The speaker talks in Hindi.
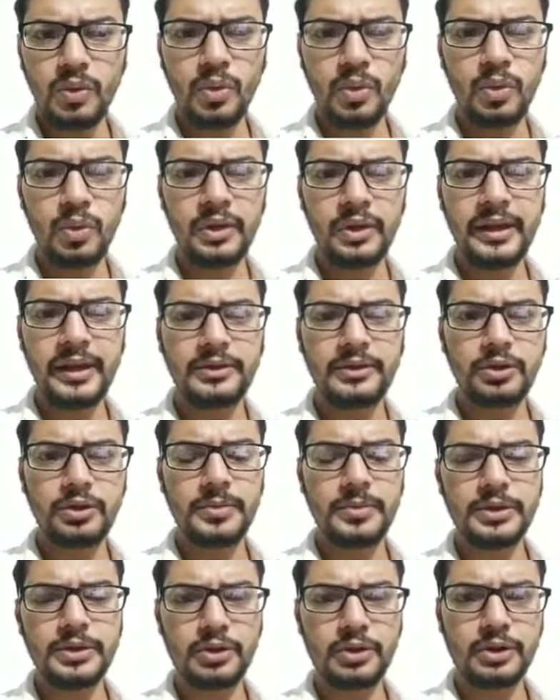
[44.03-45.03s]
उनके जो
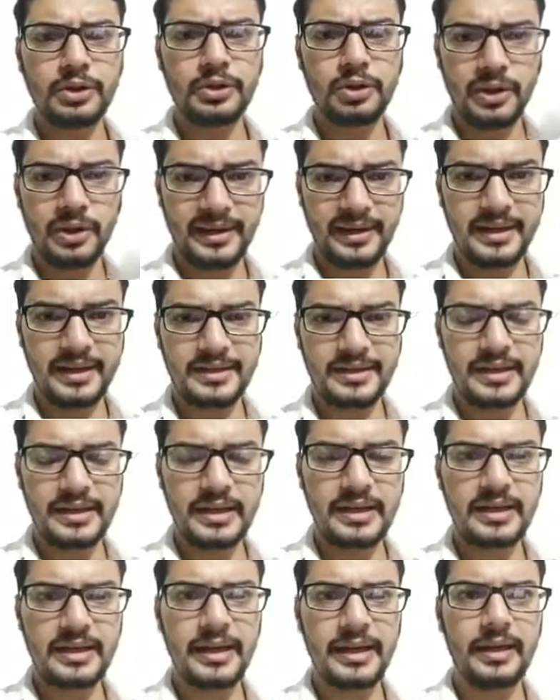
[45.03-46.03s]
भी छोटे छोटे
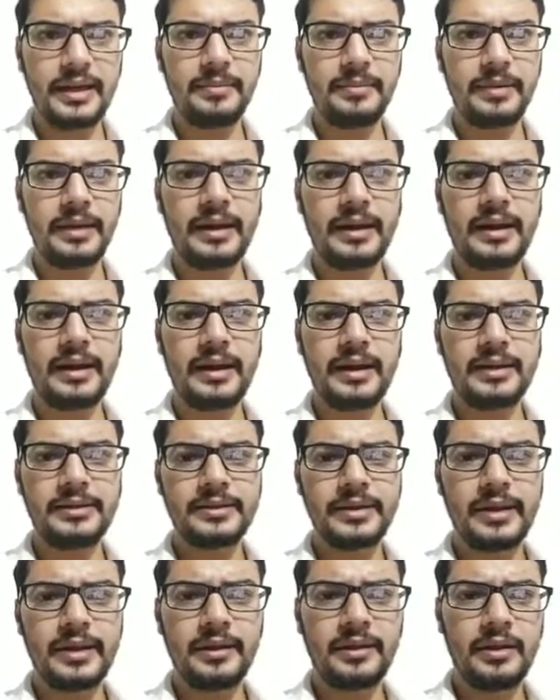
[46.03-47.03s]
रीजनल एयर एयरलाइंस
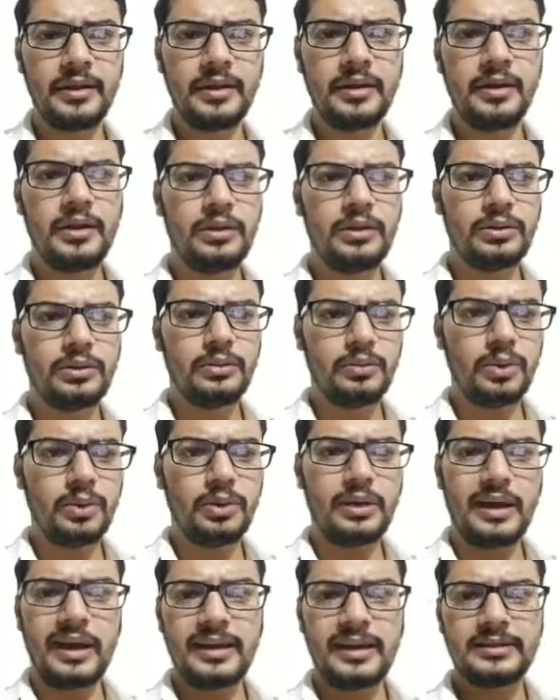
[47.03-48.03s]
हैं तो वो
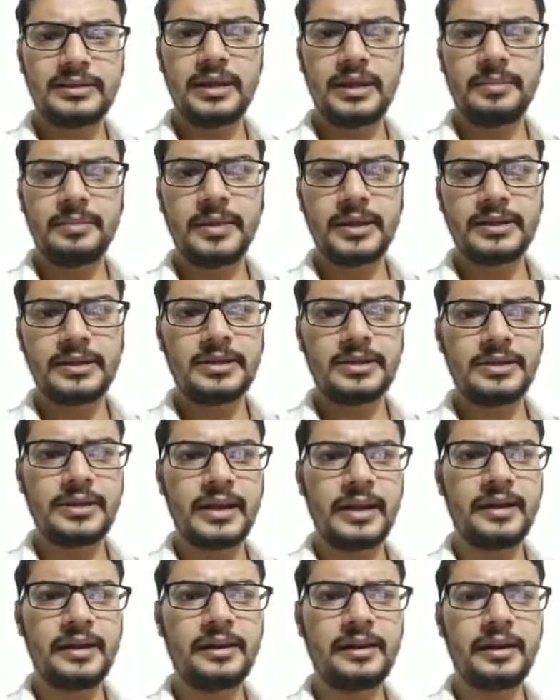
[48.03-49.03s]
कहाँ से अपना
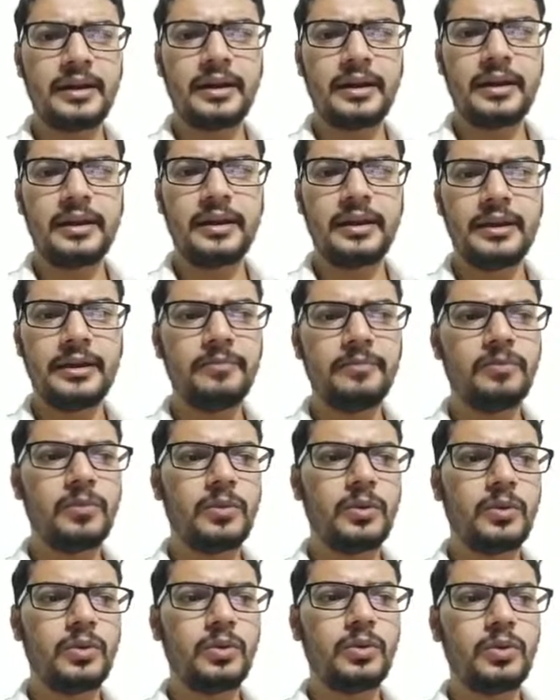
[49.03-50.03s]
संचालन कर रही हैं
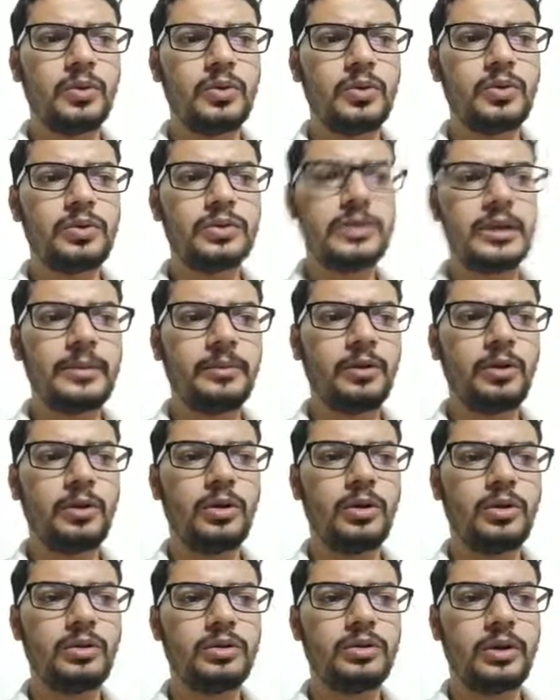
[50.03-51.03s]
उस सब को
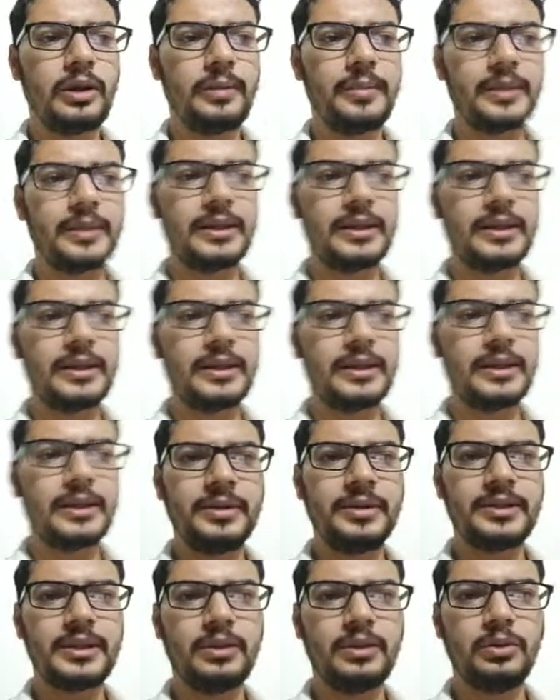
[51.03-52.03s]
जो है बताता हुआ मैं
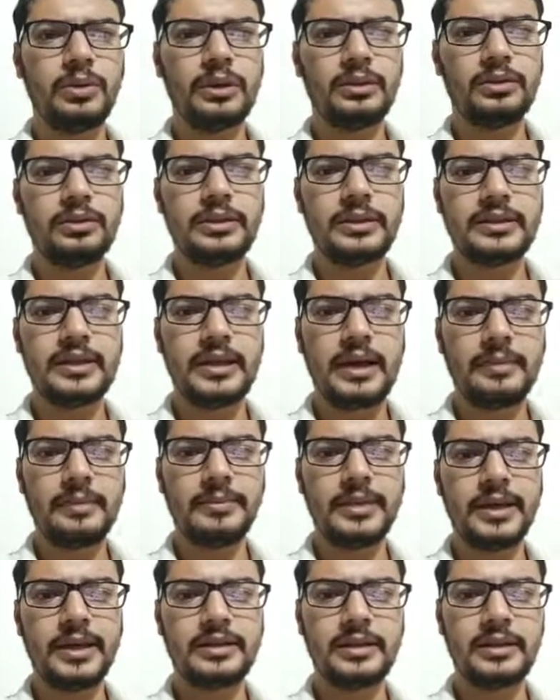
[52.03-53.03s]
चलूँगा तो जैसे आप
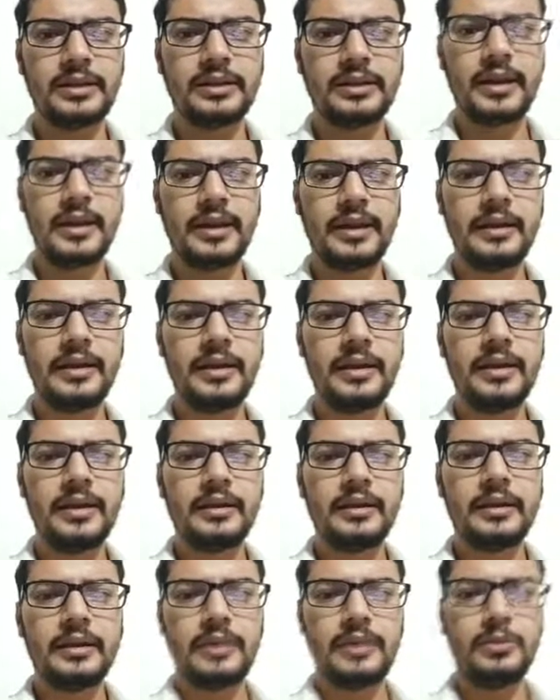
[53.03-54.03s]
देख सकते हैं
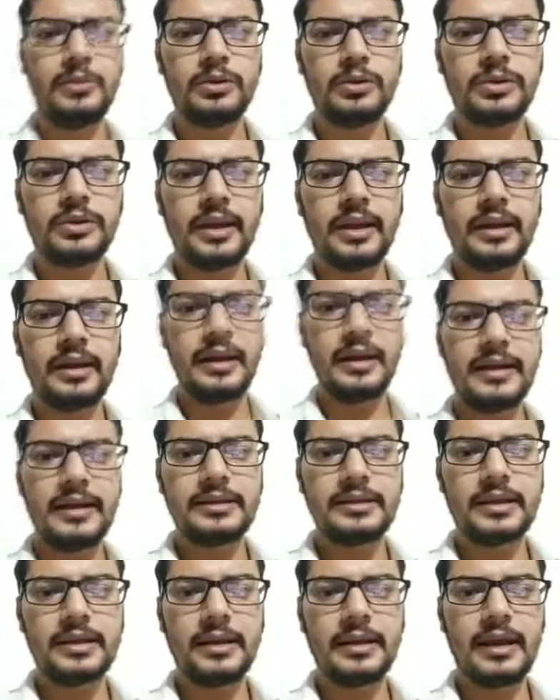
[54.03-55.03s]
कि कुछ एयरलाइंस
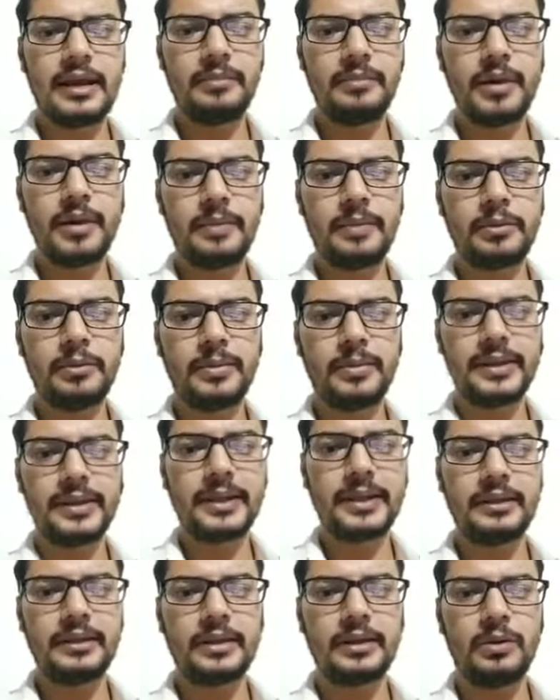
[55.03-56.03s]
के नाम मैं आपको बता
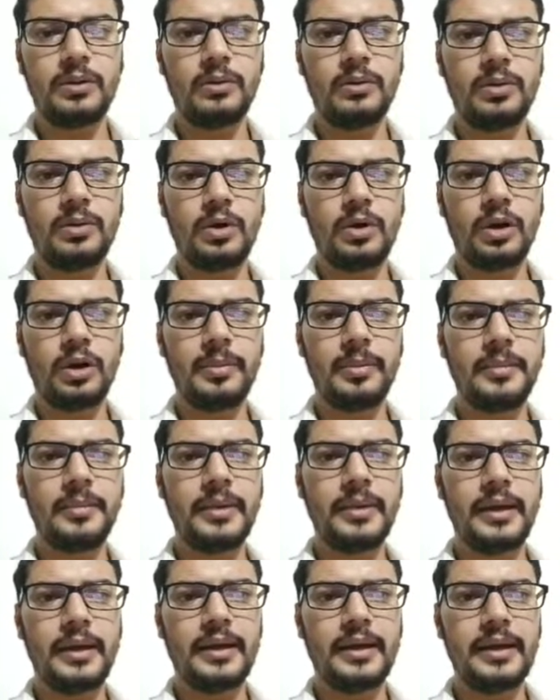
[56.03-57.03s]
देता हूँ और भी
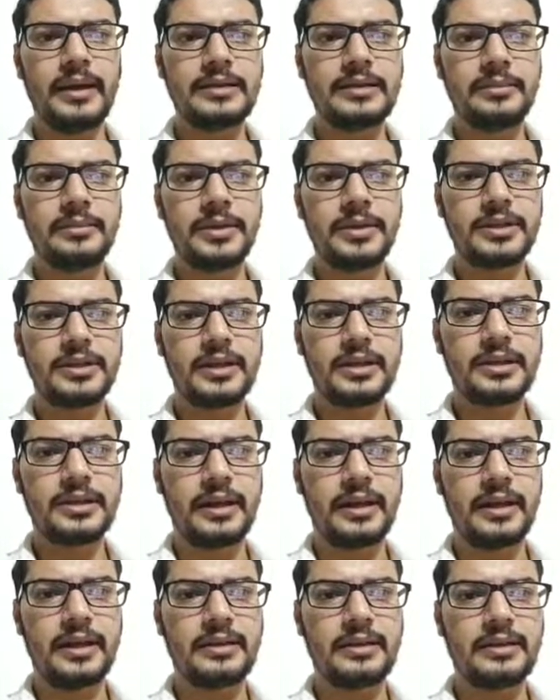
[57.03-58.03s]
एयरलाइंस हम डिस्कस
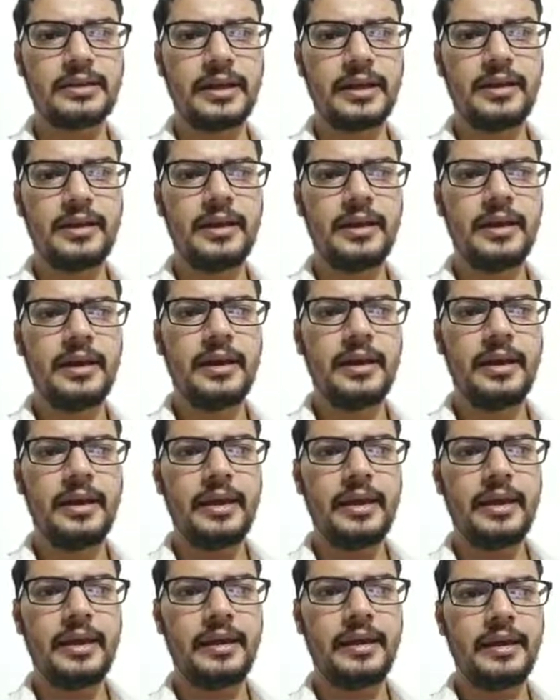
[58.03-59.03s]
करेंगे जैसे
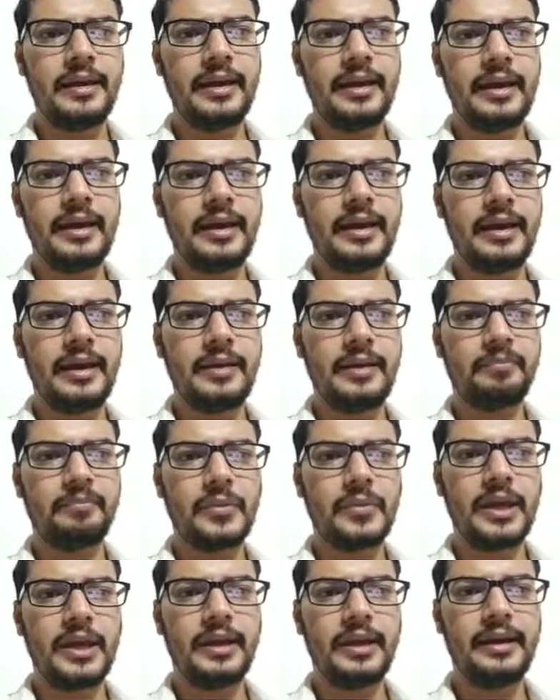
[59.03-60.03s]
एयर इंडिया है
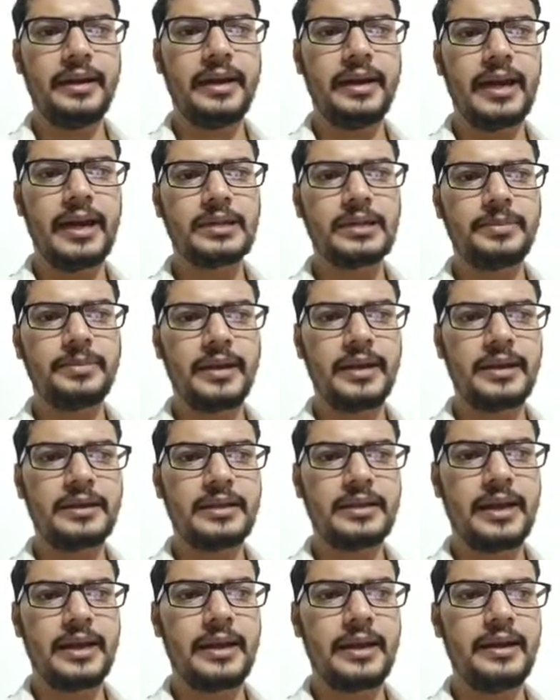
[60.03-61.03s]
एयर इंडिया एक्सप्रेस
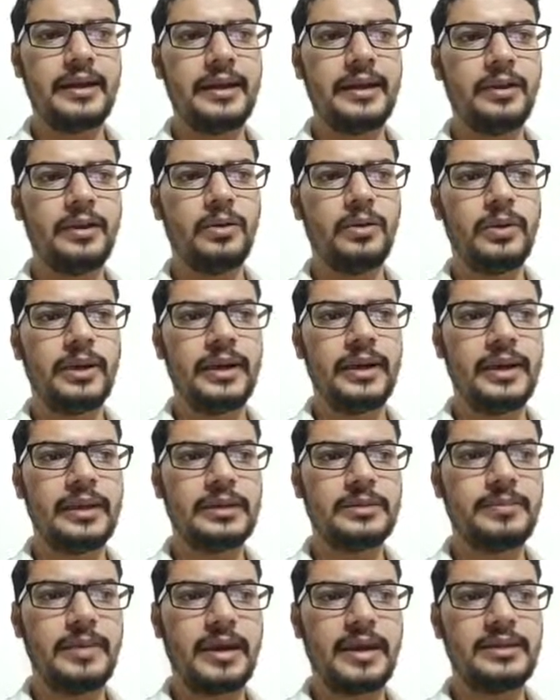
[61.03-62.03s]
है इंडिगो है
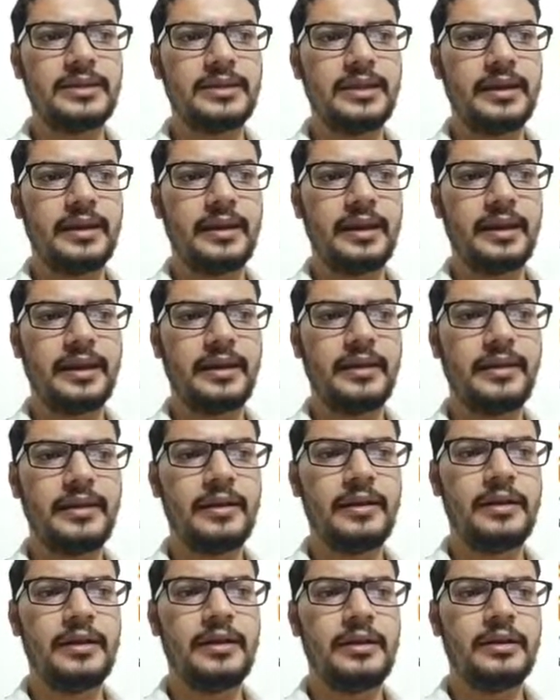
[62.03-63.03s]
स्पाइस जेट है
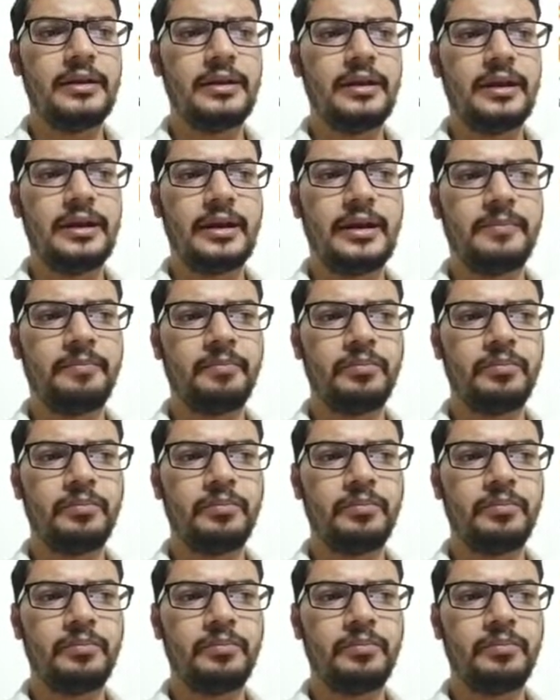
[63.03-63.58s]
ठीक है